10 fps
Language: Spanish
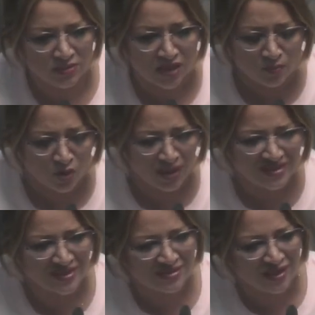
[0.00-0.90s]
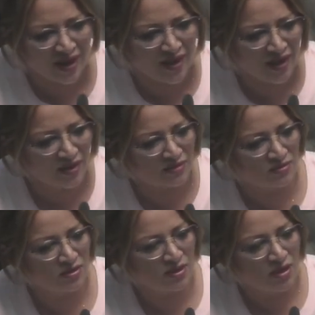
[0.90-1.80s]
la democracia es clara.
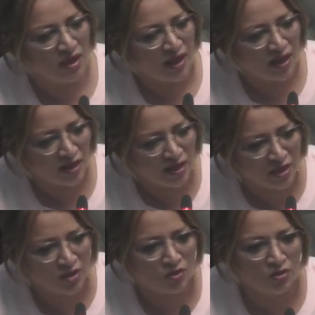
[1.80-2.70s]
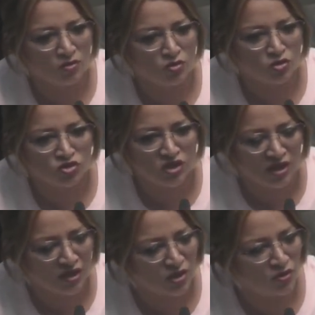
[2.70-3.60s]
Eligió, nos
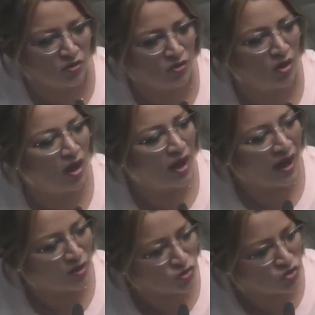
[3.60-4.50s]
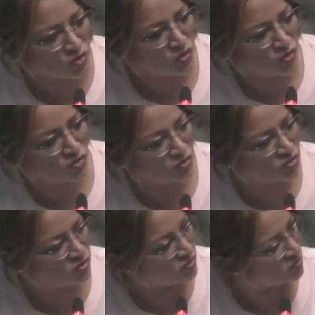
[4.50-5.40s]
eligió a
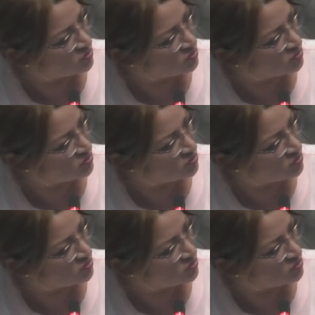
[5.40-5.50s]
nosotros,